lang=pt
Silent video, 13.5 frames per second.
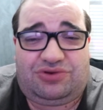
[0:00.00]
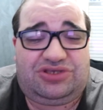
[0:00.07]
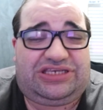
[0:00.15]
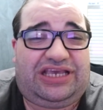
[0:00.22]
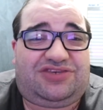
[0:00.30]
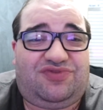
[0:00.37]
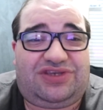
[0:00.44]
Eu não
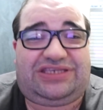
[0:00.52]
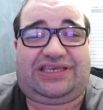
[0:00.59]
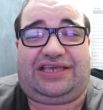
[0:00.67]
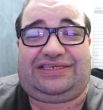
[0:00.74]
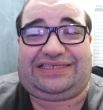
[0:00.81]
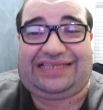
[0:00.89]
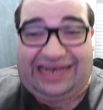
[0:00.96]
sei se
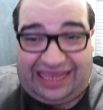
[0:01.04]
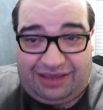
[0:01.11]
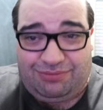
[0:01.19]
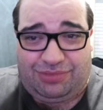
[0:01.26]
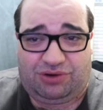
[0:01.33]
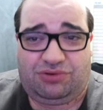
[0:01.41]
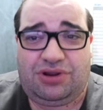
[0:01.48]
vocês
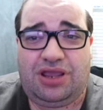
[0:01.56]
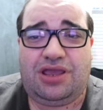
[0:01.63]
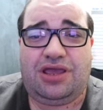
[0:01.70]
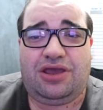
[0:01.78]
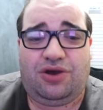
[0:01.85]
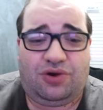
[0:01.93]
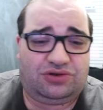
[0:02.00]
lembram,
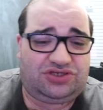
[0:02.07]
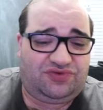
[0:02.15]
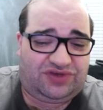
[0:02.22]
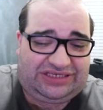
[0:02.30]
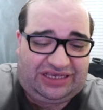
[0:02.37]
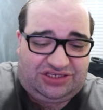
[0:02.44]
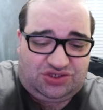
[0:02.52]
ou se
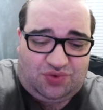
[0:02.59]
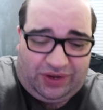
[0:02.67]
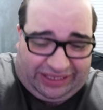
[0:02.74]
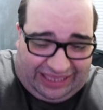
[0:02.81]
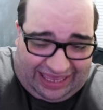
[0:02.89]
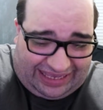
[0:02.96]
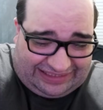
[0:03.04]
vocês
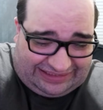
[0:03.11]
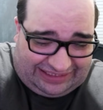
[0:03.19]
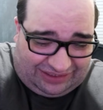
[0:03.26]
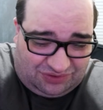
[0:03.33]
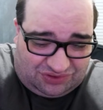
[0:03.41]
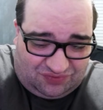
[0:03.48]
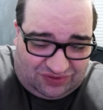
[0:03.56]

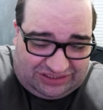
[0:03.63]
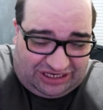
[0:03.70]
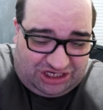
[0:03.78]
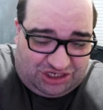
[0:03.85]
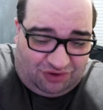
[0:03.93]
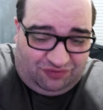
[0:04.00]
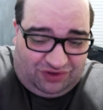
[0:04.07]
conhecem, ou se
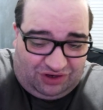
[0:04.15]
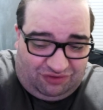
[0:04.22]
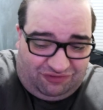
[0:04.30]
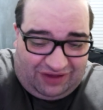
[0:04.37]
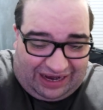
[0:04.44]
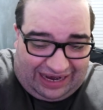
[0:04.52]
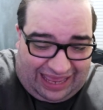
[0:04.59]
vocês já ouviram
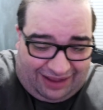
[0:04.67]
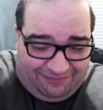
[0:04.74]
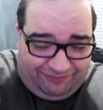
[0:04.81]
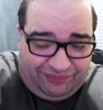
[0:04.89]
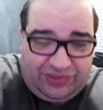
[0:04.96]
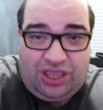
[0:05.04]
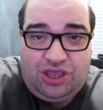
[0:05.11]
falar,